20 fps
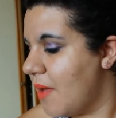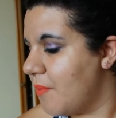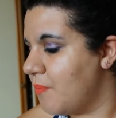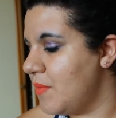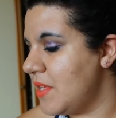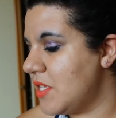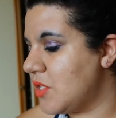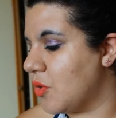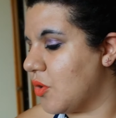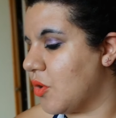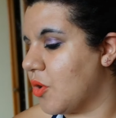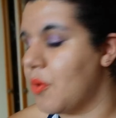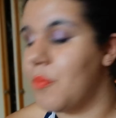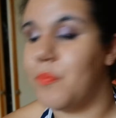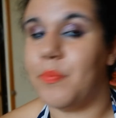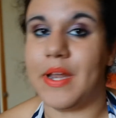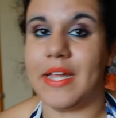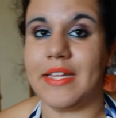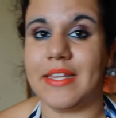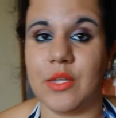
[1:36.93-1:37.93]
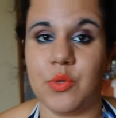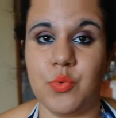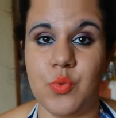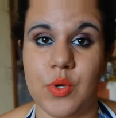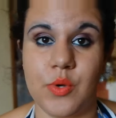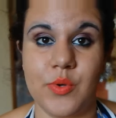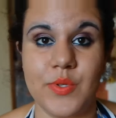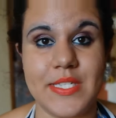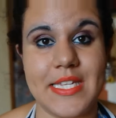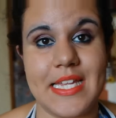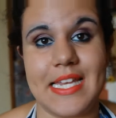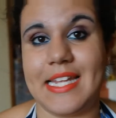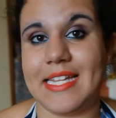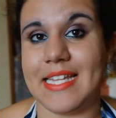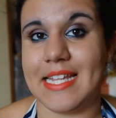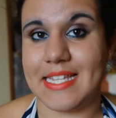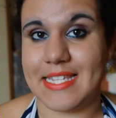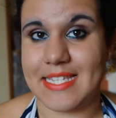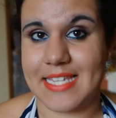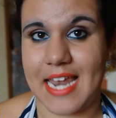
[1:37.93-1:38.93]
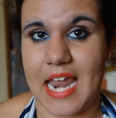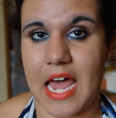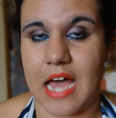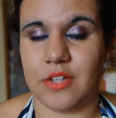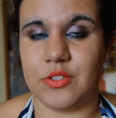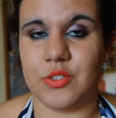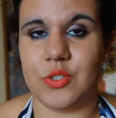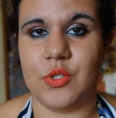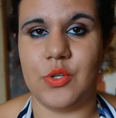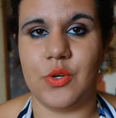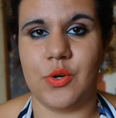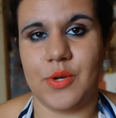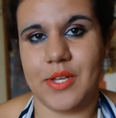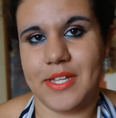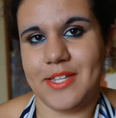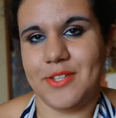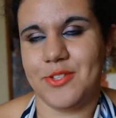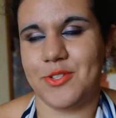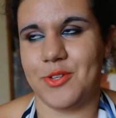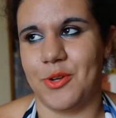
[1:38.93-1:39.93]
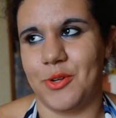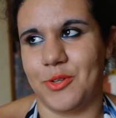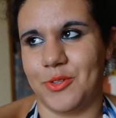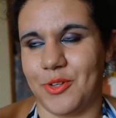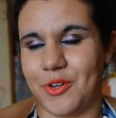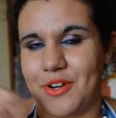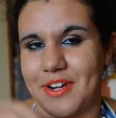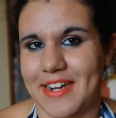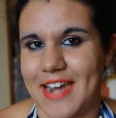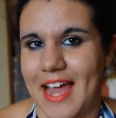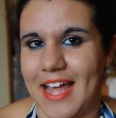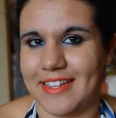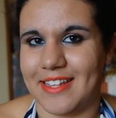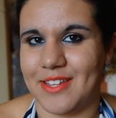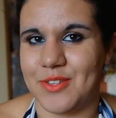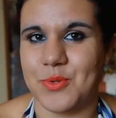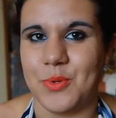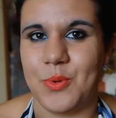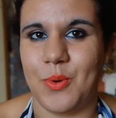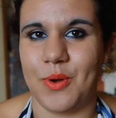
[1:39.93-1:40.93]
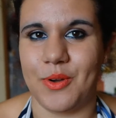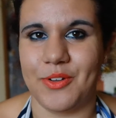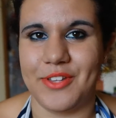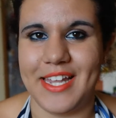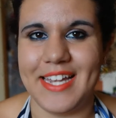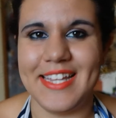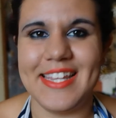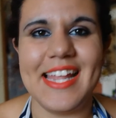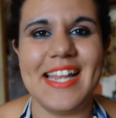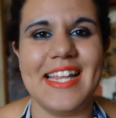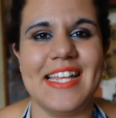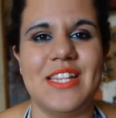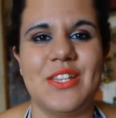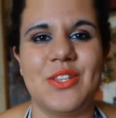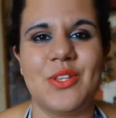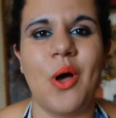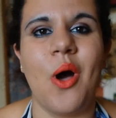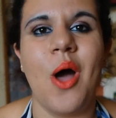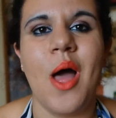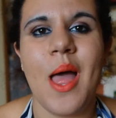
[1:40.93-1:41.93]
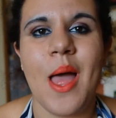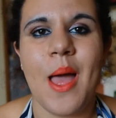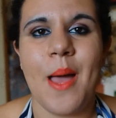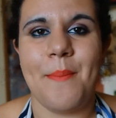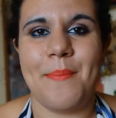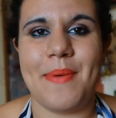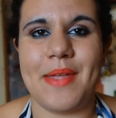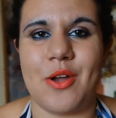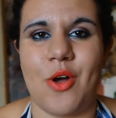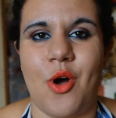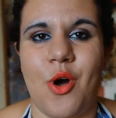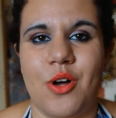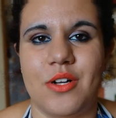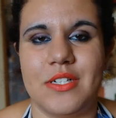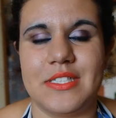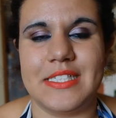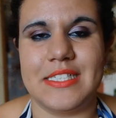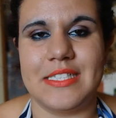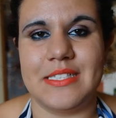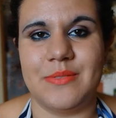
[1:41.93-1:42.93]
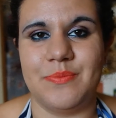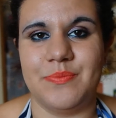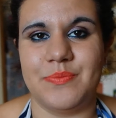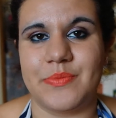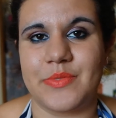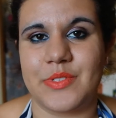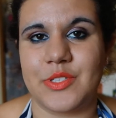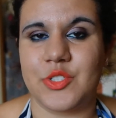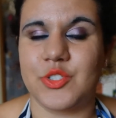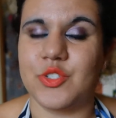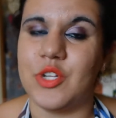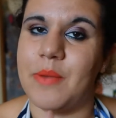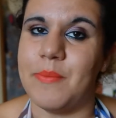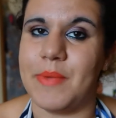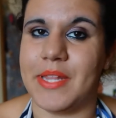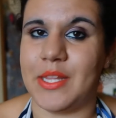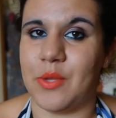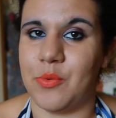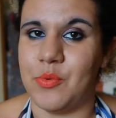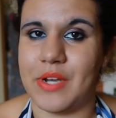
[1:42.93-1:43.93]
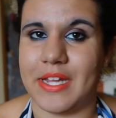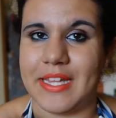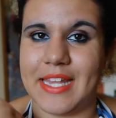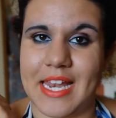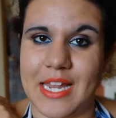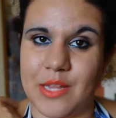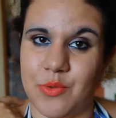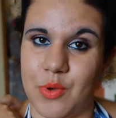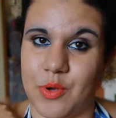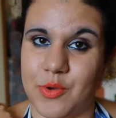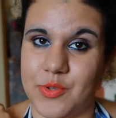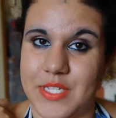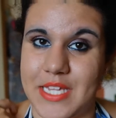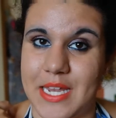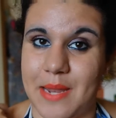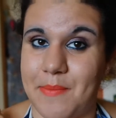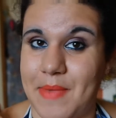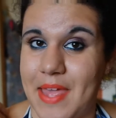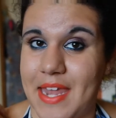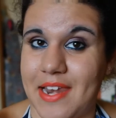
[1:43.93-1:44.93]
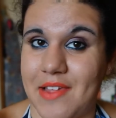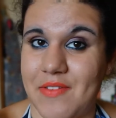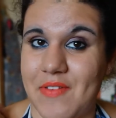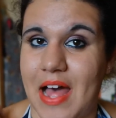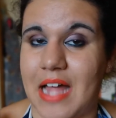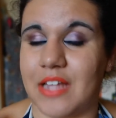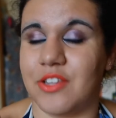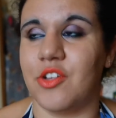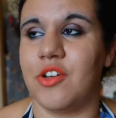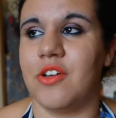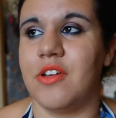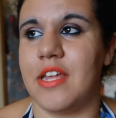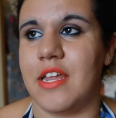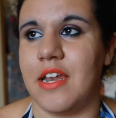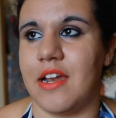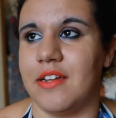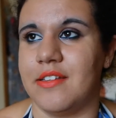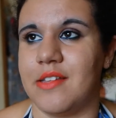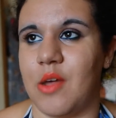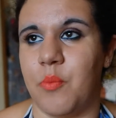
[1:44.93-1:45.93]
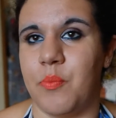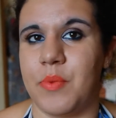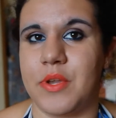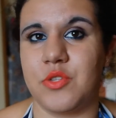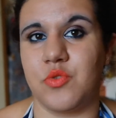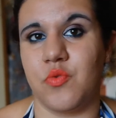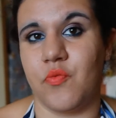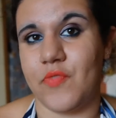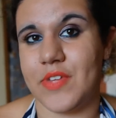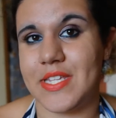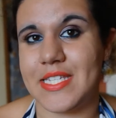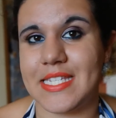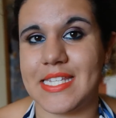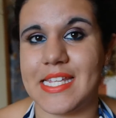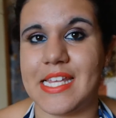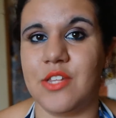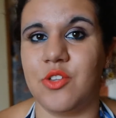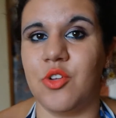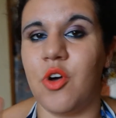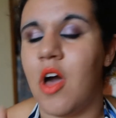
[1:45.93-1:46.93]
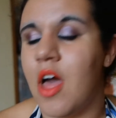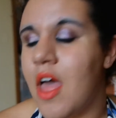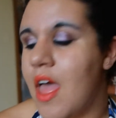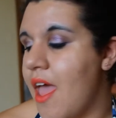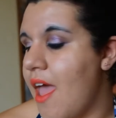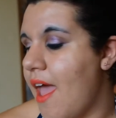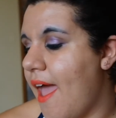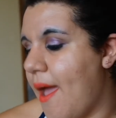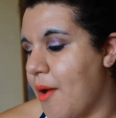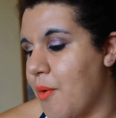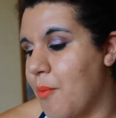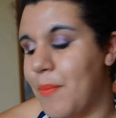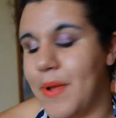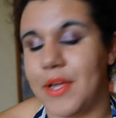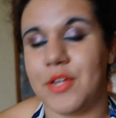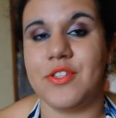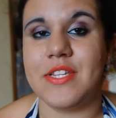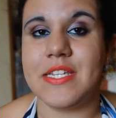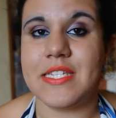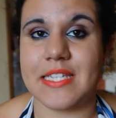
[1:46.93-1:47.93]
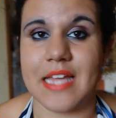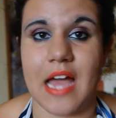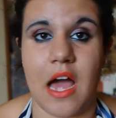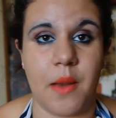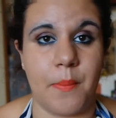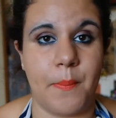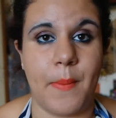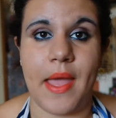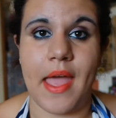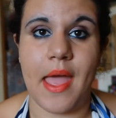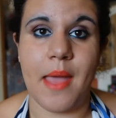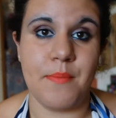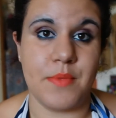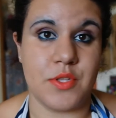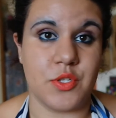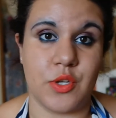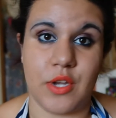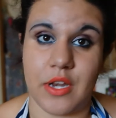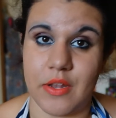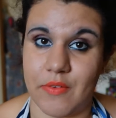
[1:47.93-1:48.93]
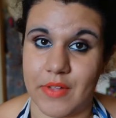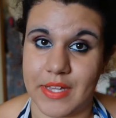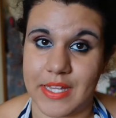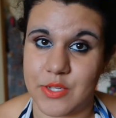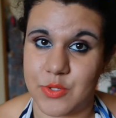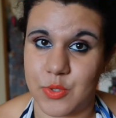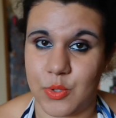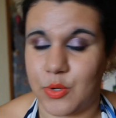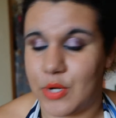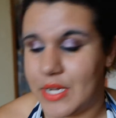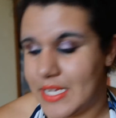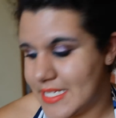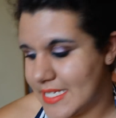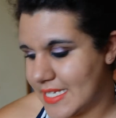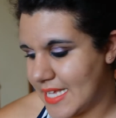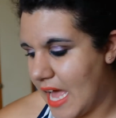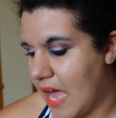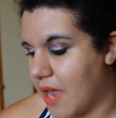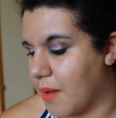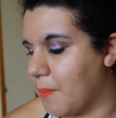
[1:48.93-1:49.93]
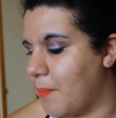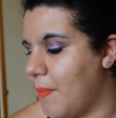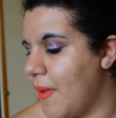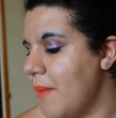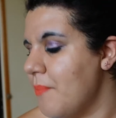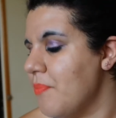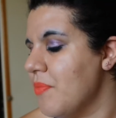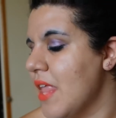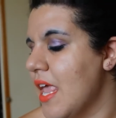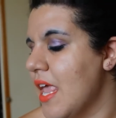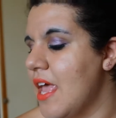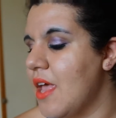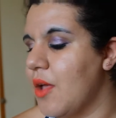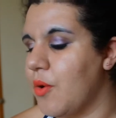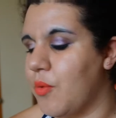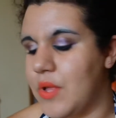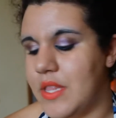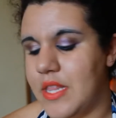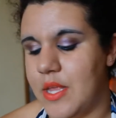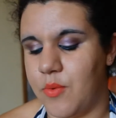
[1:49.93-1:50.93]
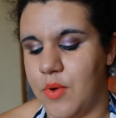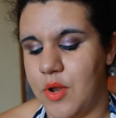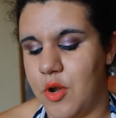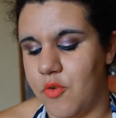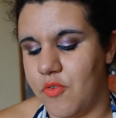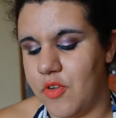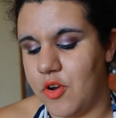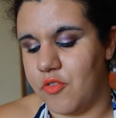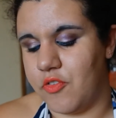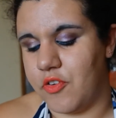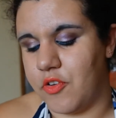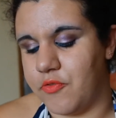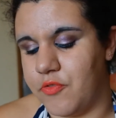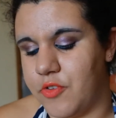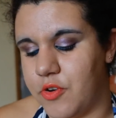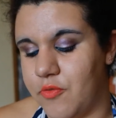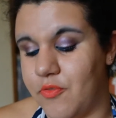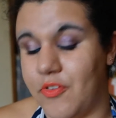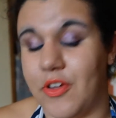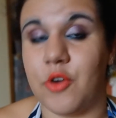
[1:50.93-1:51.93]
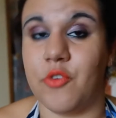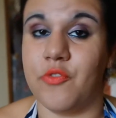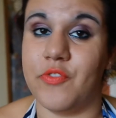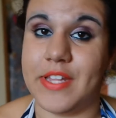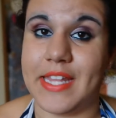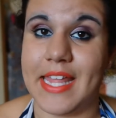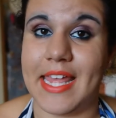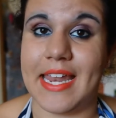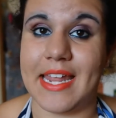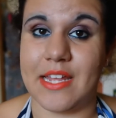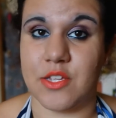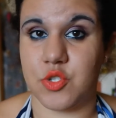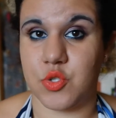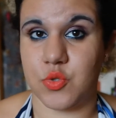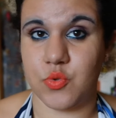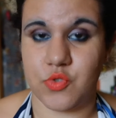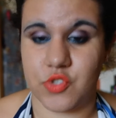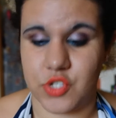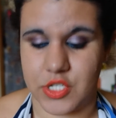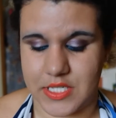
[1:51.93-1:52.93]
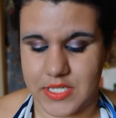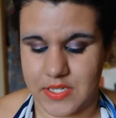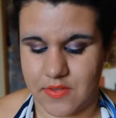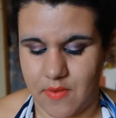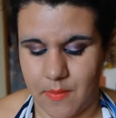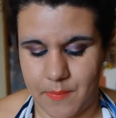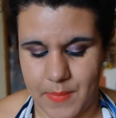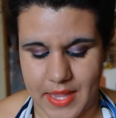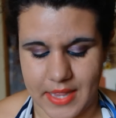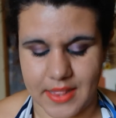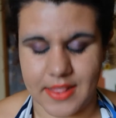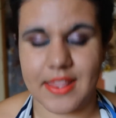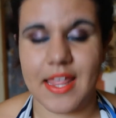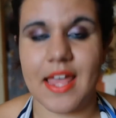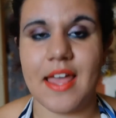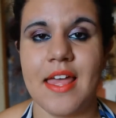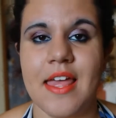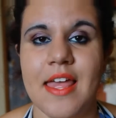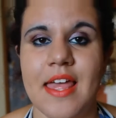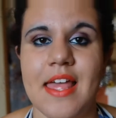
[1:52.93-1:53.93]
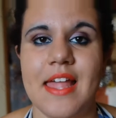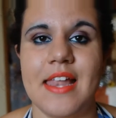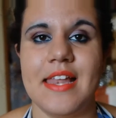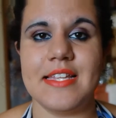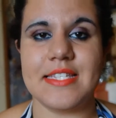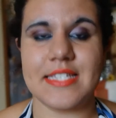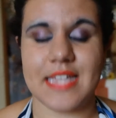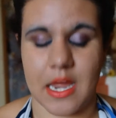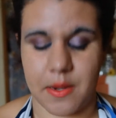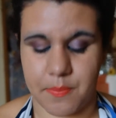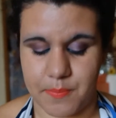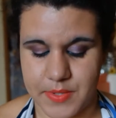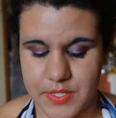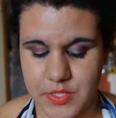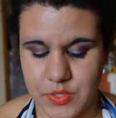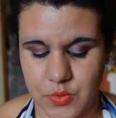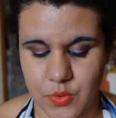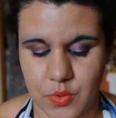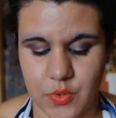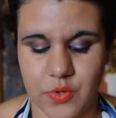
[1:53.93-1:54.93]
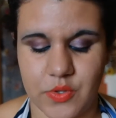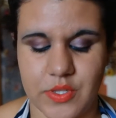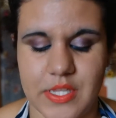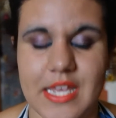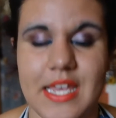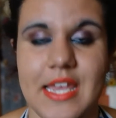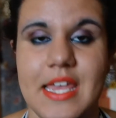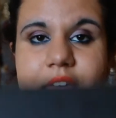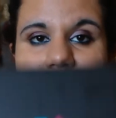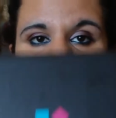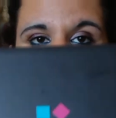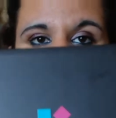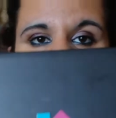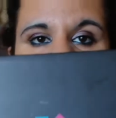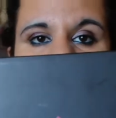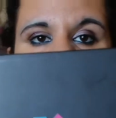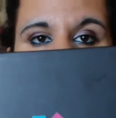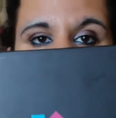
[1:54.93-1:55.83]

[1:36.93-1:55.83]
mi sono comprata due cosine da Zarando, sono tornata sul luogo del delitto però um, solamente una delle due cosine mi è arrivata in realtà ho preso un vestito e un paio di scarpe e mi sono arrivate solo le scarpe quindi quello ve lo farò vedere successivamente le scarpe sono di Even